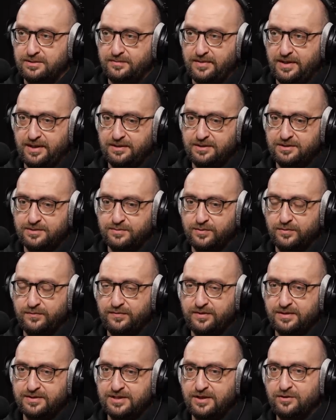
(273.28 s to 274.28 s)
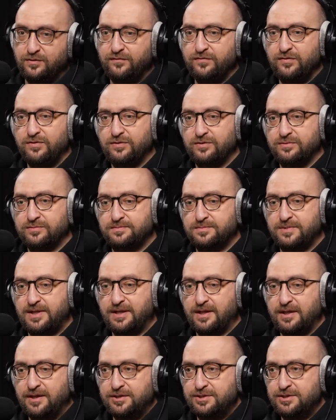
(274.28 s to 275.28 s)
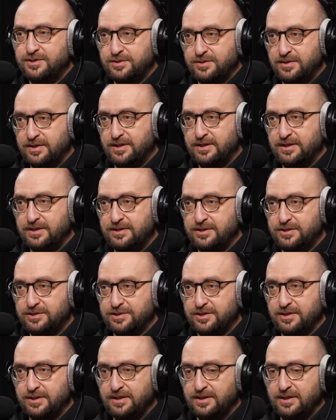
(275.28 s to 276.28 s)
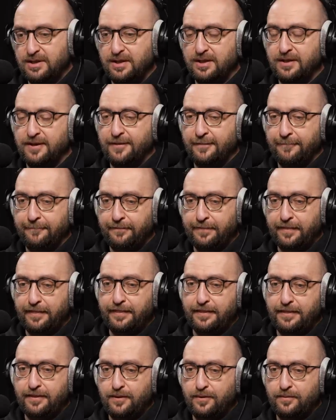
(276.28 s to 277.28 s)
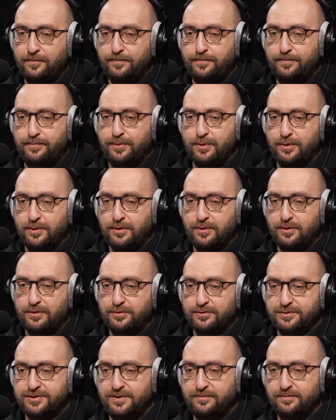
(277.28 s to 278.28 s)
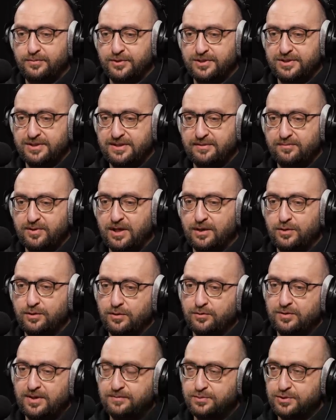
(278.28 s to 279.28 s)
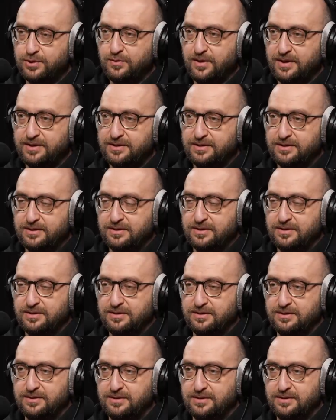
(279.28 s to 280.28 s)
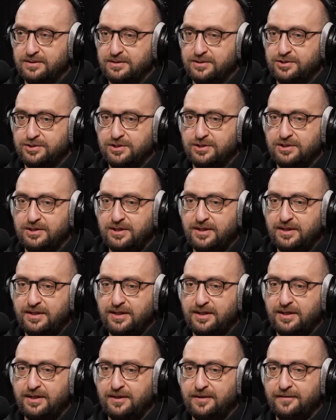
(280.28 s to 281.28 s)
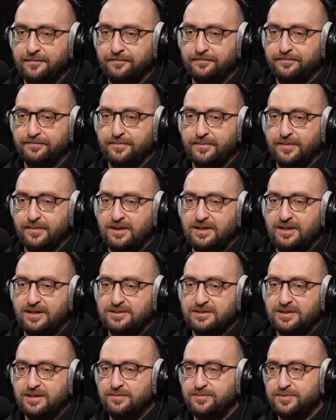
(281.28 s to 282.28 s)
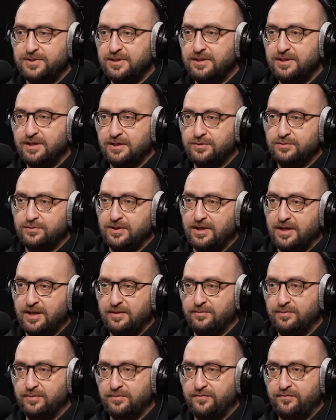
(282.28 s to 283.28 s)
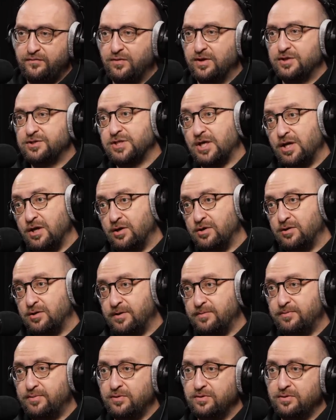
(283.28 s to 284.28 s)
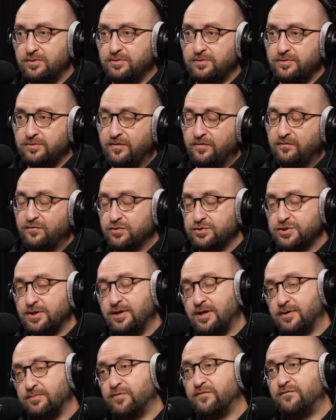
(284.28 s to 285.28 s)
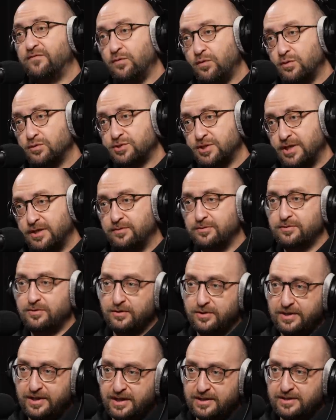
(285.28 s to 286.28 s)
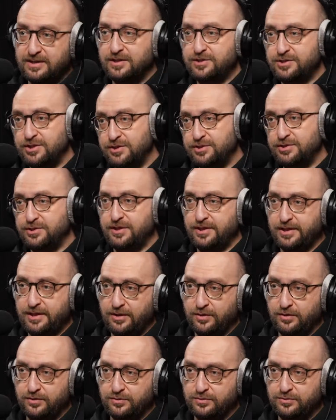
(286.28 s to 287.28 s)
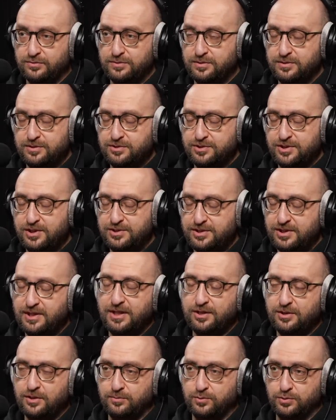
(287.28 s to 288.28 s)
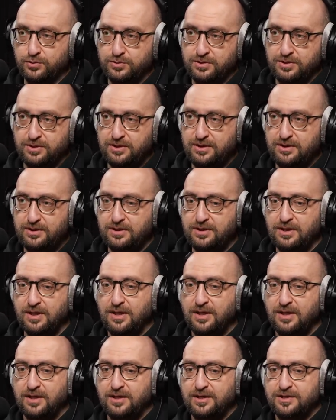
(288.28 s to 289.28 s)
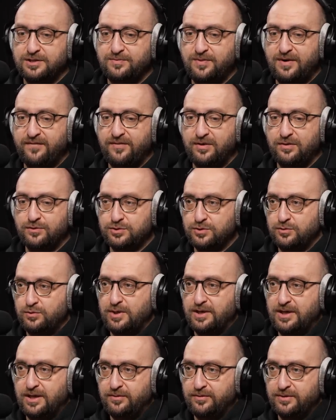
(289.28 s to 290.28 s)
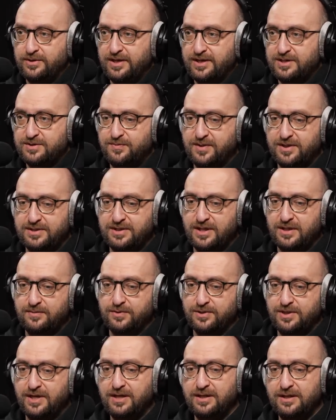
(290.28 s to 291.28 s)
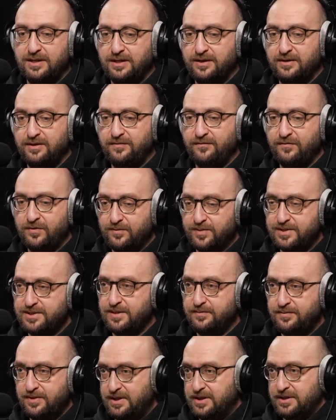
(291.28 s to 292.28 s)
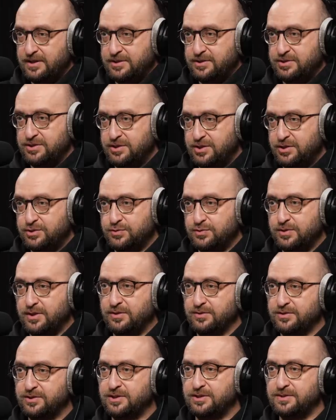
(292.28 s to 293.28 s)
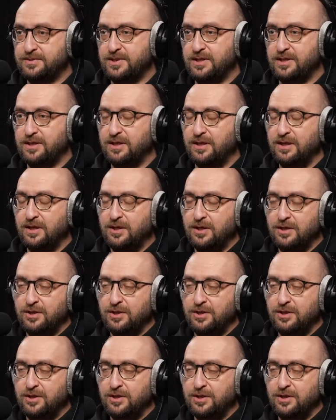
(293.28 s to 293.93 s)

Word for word: y, mechanizmów, zarówno takich czysto genetycznych, no bo tym procesem kierują na przykład y, czynniki transkrypcyjne, które albo włączają, albo włączają, albo wyłączają konkretne części regionu, y, części genomu i sprawiają, że ulegają one ekspresji albo nie, ale informacja epigenetyczna też tutaj odgrywa